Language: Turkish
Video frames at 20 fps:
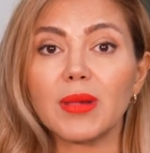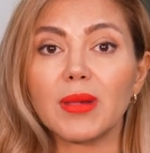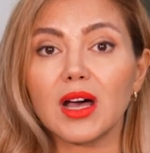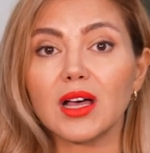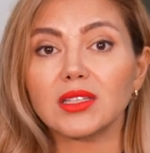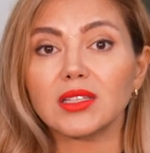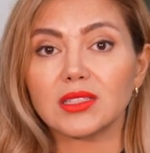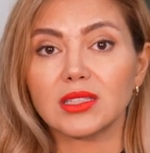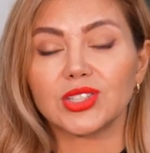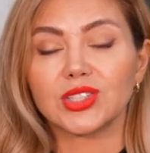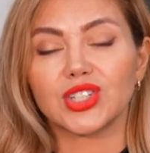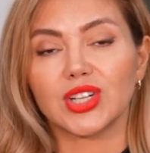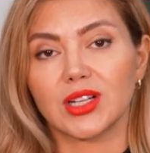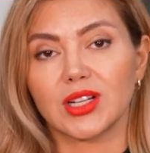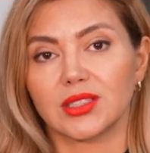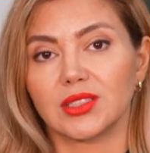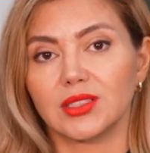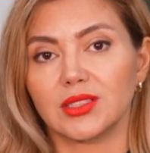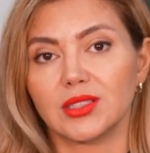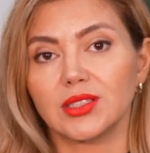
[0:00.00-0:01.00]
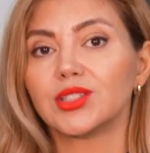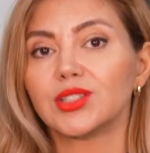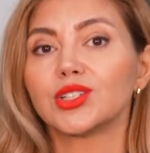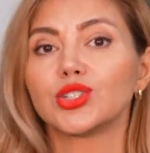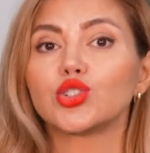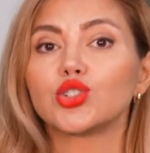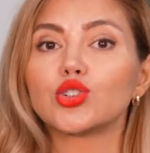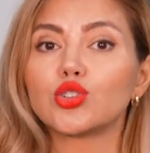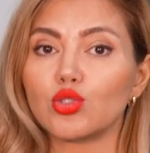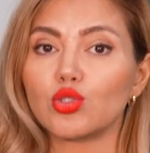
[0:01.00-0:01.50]
bazı şartları
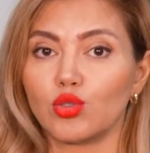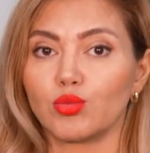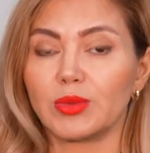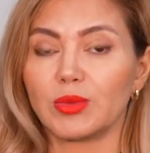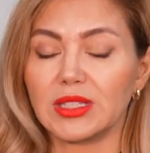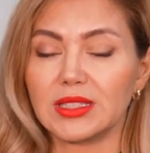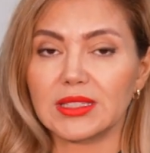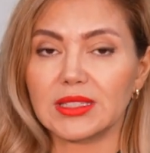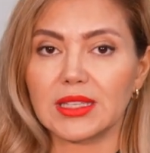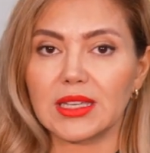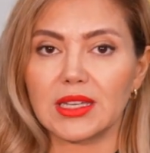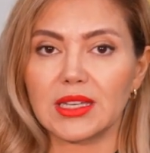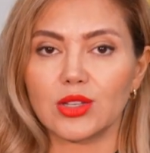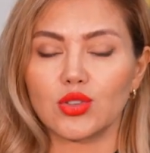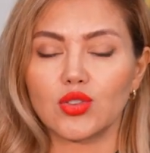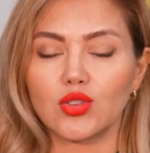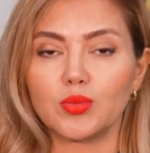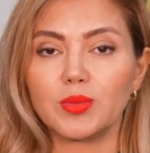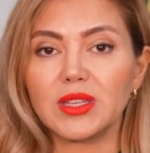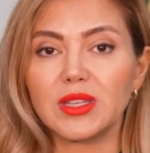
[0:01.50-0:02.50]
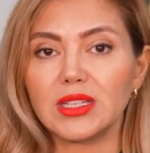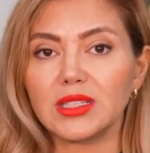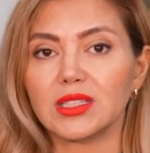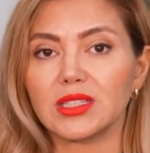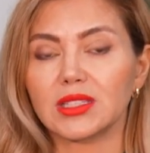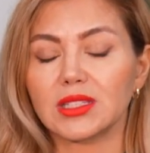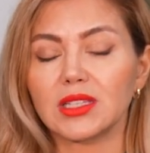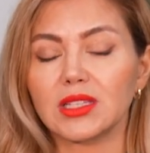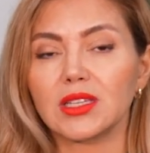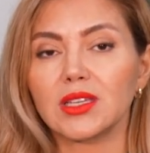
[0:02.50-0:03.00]
taşıyor olmanız gerekiyor.
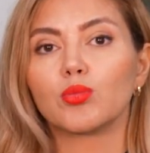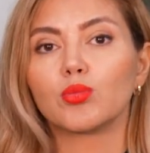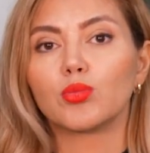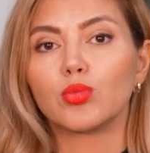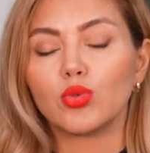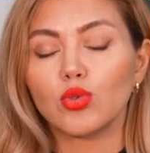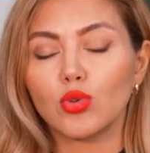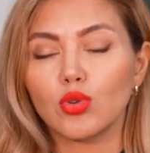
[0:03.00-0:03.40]
Birincisi bu